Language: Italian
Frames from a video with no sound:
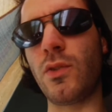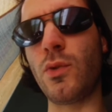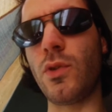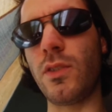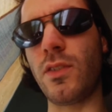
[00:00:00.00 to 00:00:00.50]

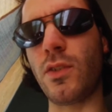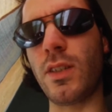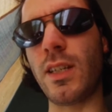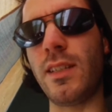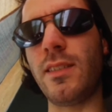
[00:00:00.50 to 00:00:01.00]
so,
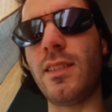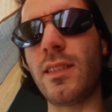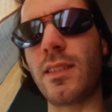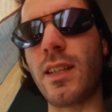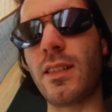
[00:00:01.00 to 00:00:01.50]
so
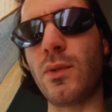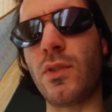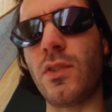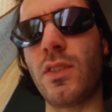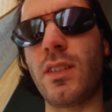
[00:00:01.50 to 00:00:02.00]
18
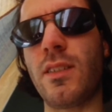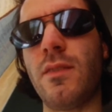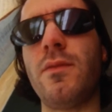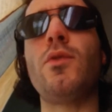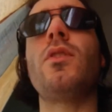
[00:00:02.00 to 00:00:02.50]
Celsius,
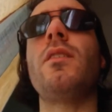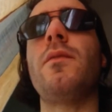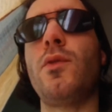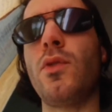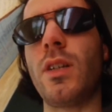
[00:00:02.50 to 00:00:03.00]
64
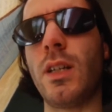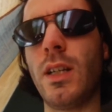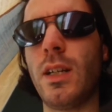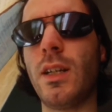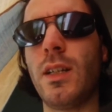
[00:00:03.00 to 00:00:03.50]
16 4
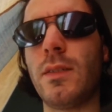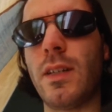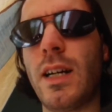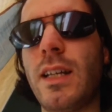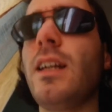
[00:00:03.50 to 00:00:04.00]

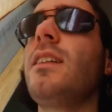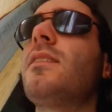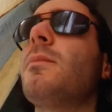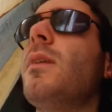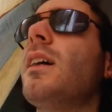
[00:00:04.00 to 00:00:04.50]

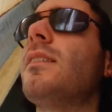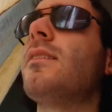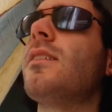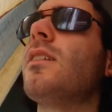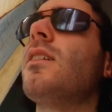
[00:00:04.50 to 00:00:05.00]
Fahrenheit
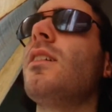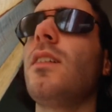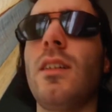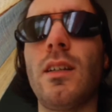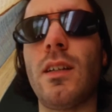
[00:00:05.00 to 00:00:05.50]
but
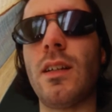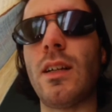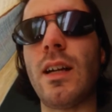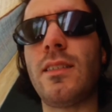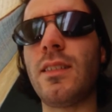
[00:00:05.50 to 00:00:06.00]
uh,
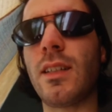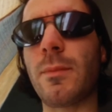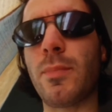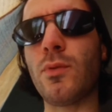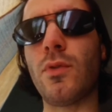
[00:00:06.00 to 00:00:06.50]
I think
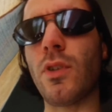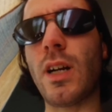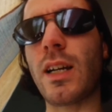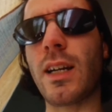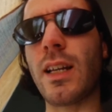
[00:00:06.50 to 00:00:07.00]
appunto
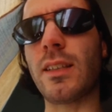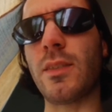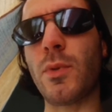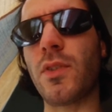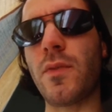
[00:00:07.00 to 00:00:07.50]
anche
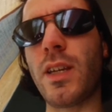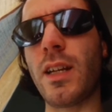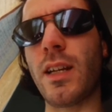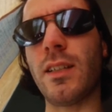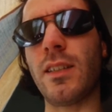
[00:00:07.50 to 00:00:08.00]

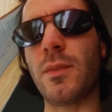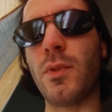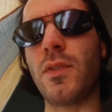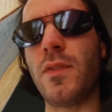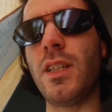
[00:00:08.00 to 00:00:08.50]
l'atmosfera,
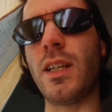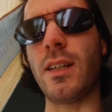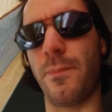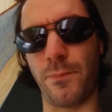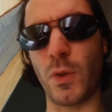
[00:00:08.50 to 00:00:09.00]

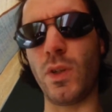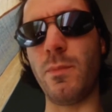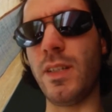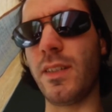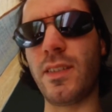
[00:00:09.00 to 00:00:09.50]
l'atmosfera will
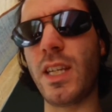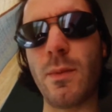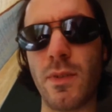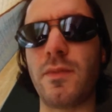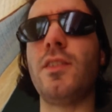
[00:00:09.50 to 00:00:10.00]
be the
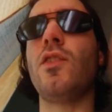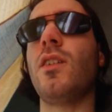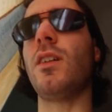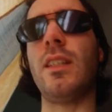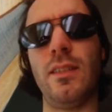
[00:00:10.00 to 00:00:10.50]
same
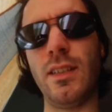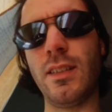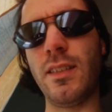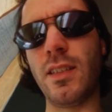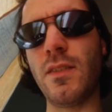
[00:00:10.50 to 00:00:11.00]
fino a until
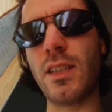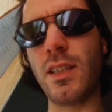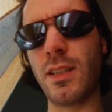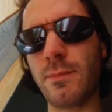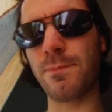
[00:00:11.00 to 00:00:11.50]
this
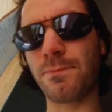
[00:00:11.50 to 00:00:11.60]
evening,